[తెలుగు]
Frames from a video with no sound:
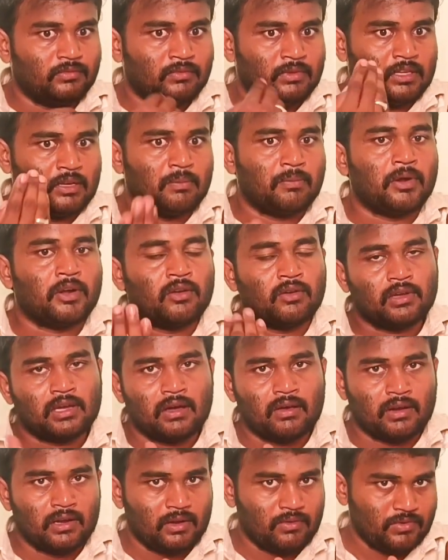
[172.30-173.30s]
నీకు పట్టు
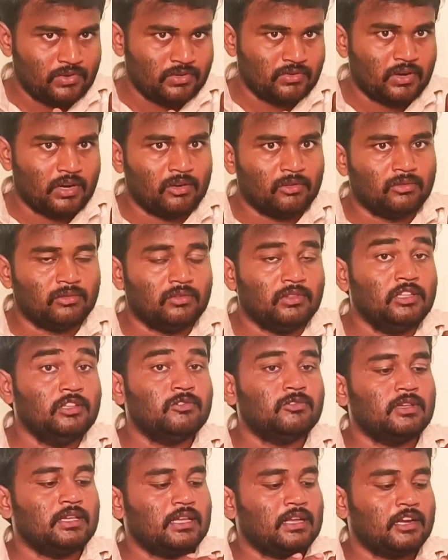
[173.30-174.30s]
కావాలనే విషయం అడుగుతుంది
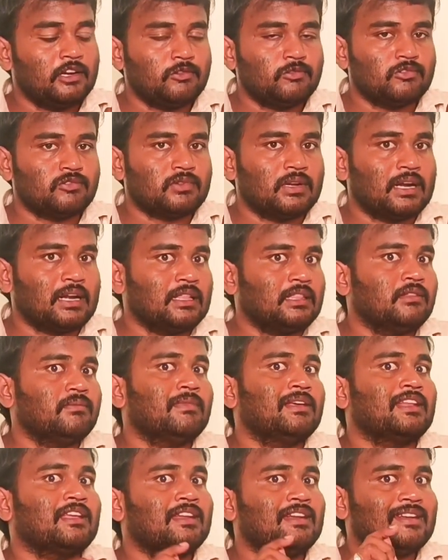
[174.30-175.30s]
సో ఇక్కడ చూసుకున్నట్లయితే
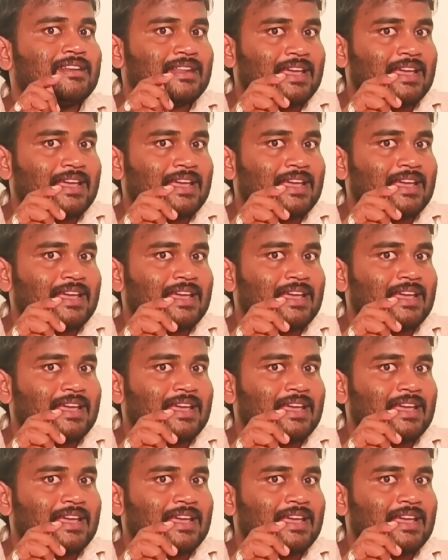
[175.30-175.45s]
మనకి